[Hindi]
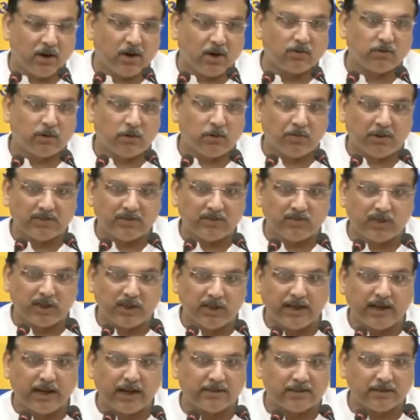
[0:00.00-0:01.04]
और वो मंत्री
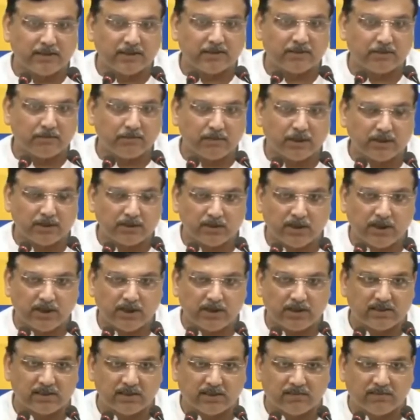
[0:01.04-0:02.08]
का मंत्री
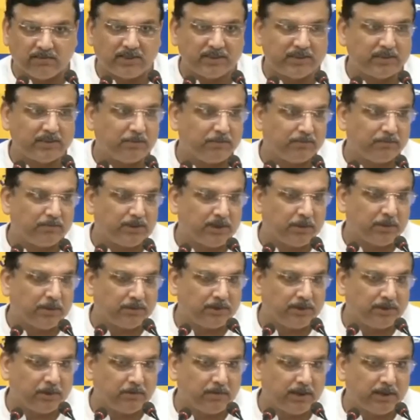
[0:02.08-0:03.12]
की शपथ जब जब
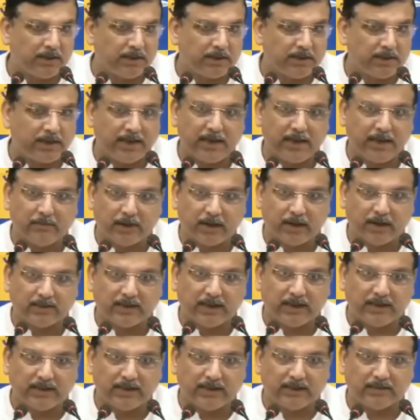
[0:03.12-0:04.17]
जब लेते हैं
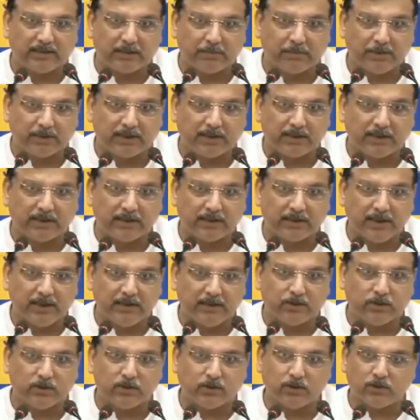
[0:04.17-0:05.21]
ईमानदारी की शपथ लेते हैं
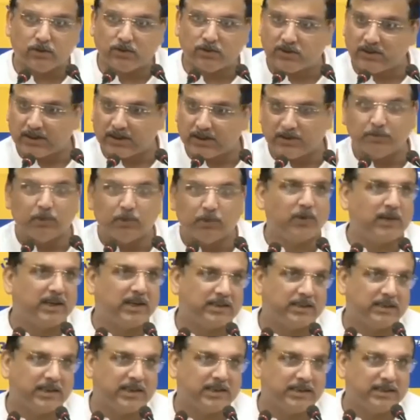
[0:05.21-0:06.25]
तो उनको सच बोलना
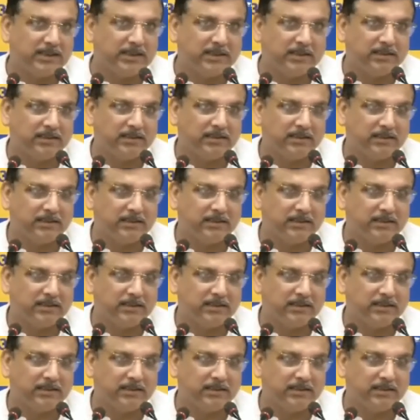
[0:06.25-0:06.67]
चाहिए